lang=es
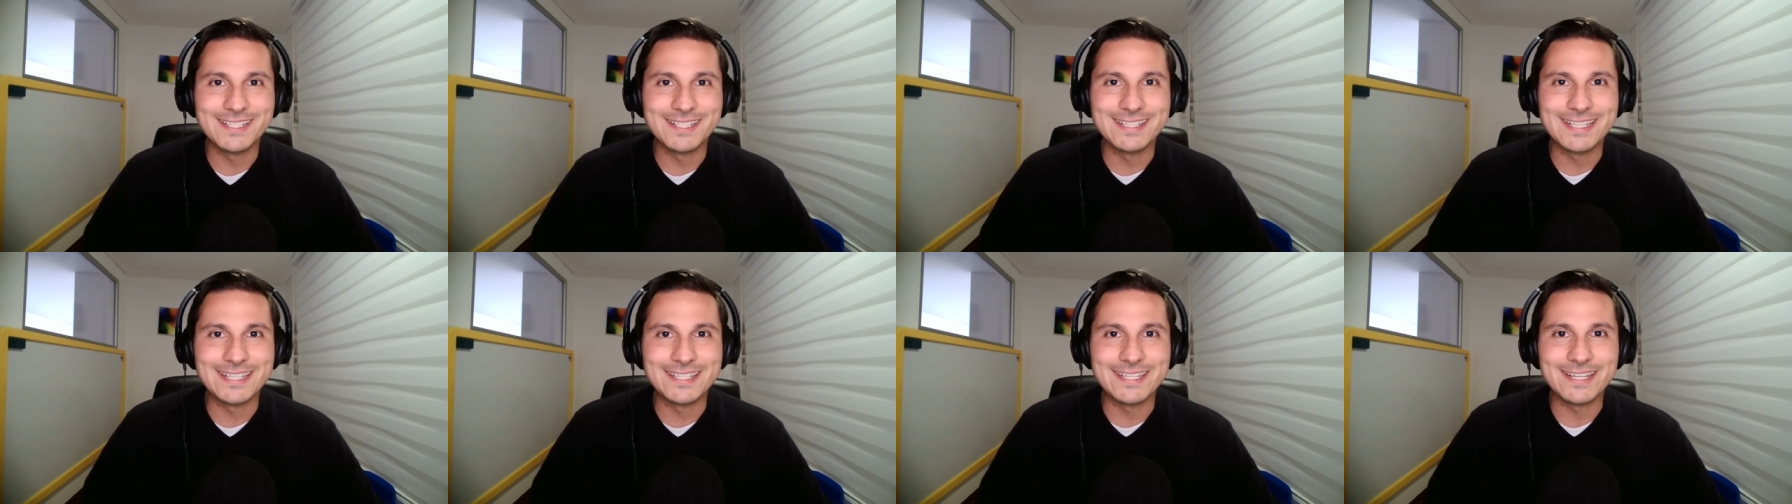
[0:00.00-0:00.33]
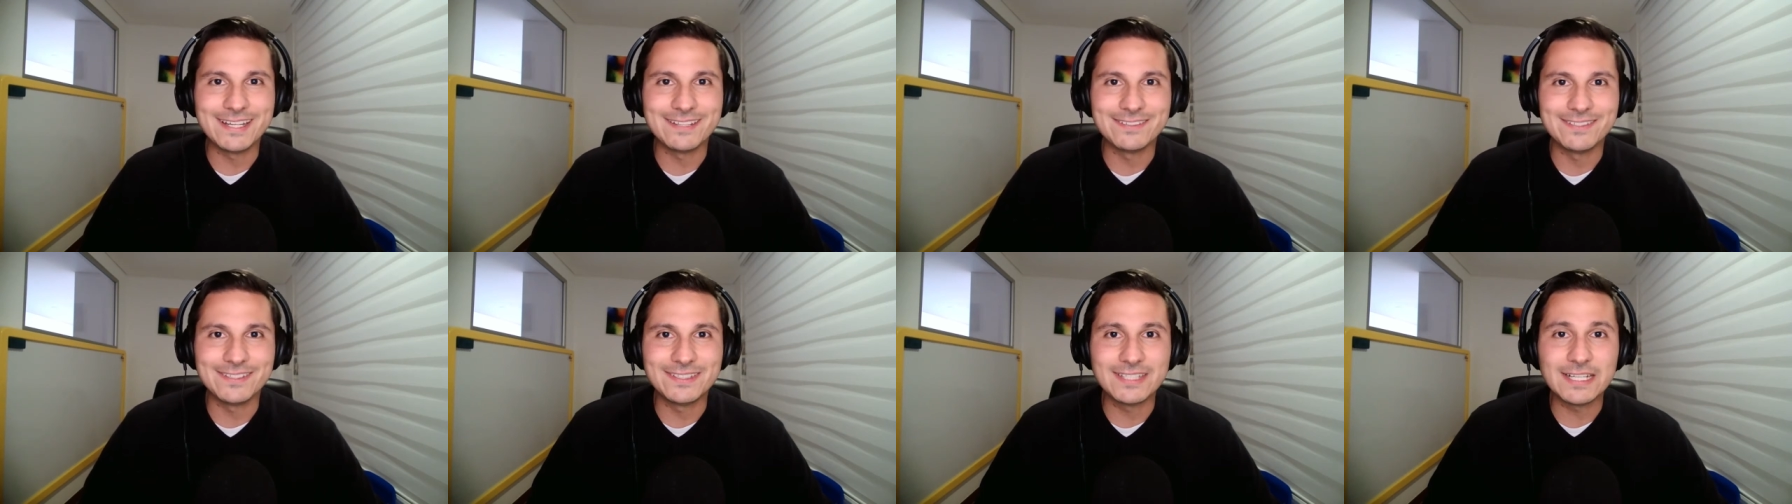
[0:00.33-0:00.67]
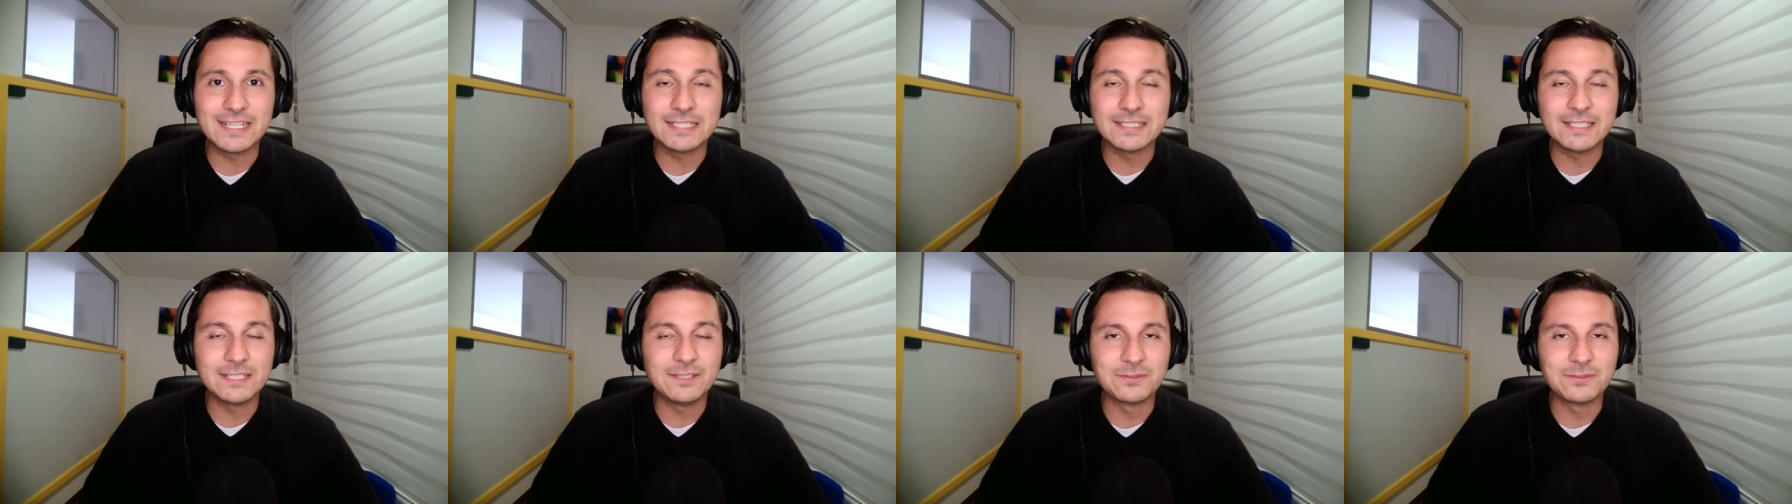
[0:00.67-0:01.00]
detalle qué se
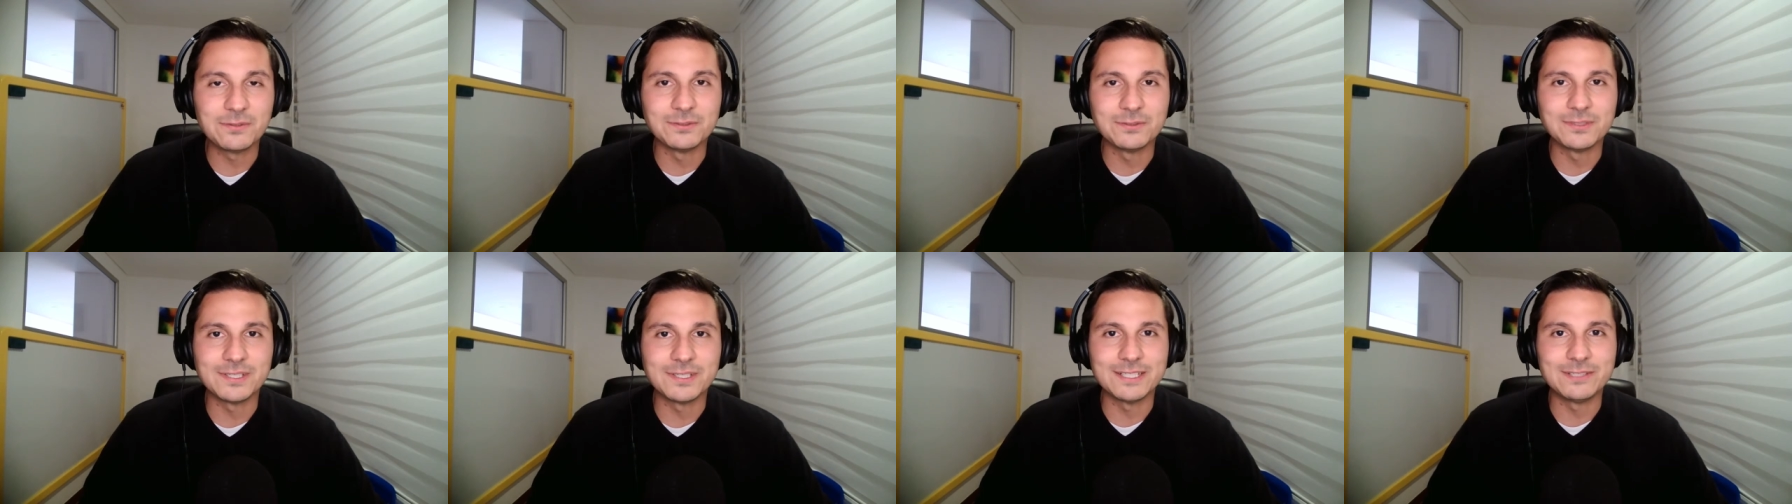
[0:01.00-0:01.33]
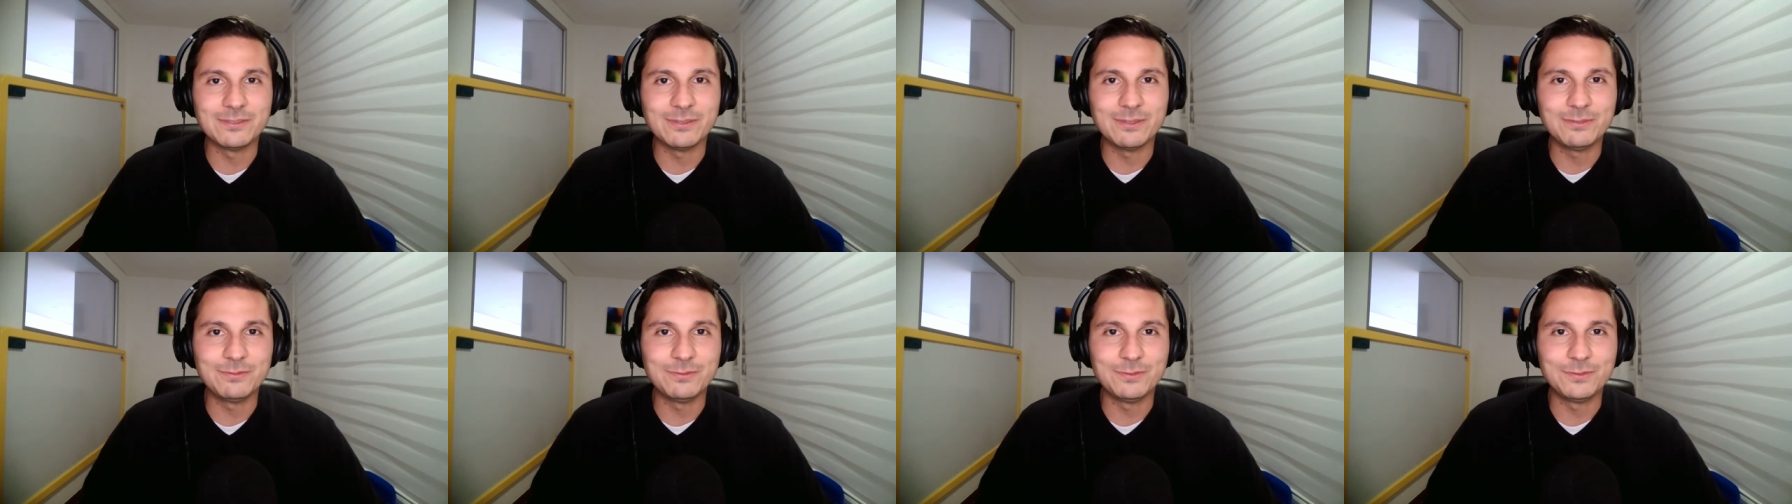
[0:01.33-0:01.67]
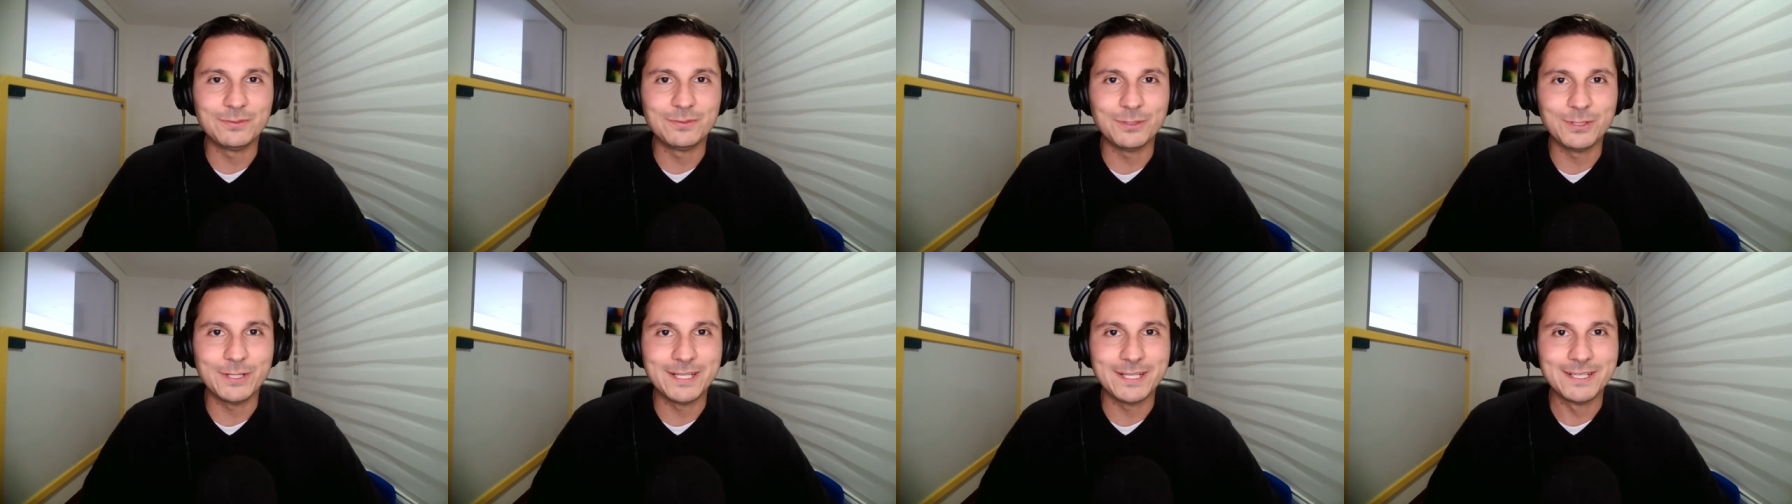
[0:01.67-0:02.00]
trata y nos contará toda su
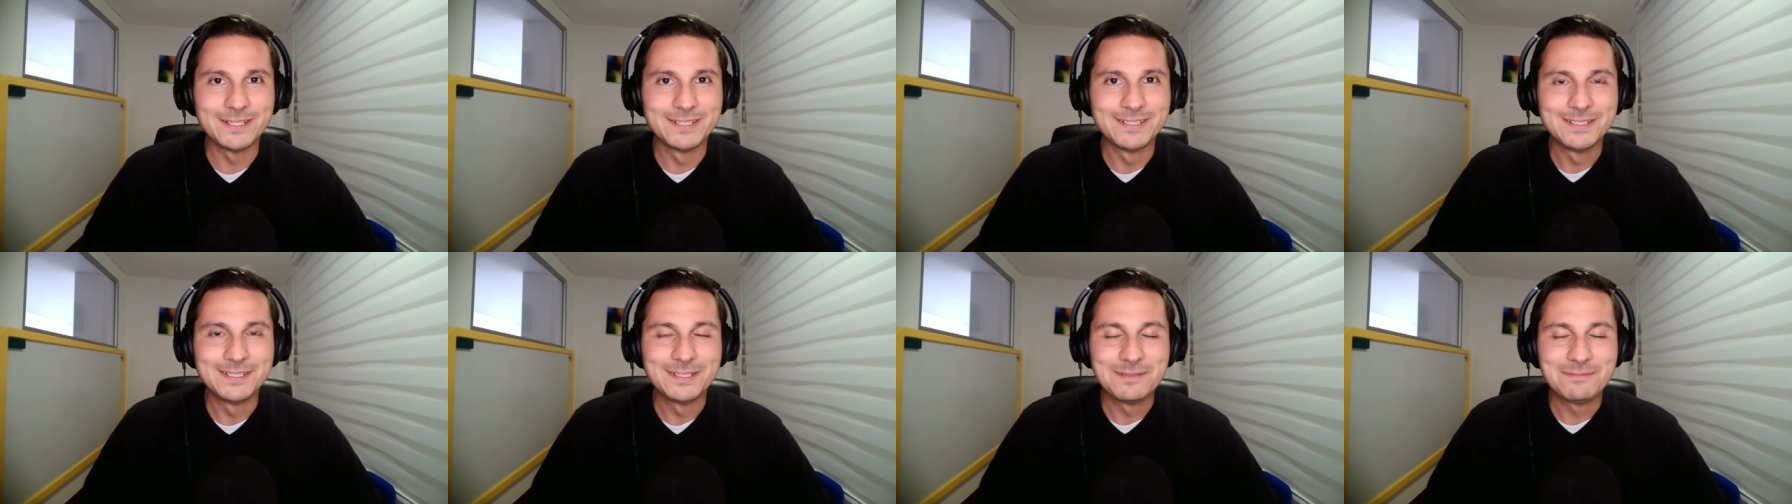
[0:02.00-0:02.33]
historia.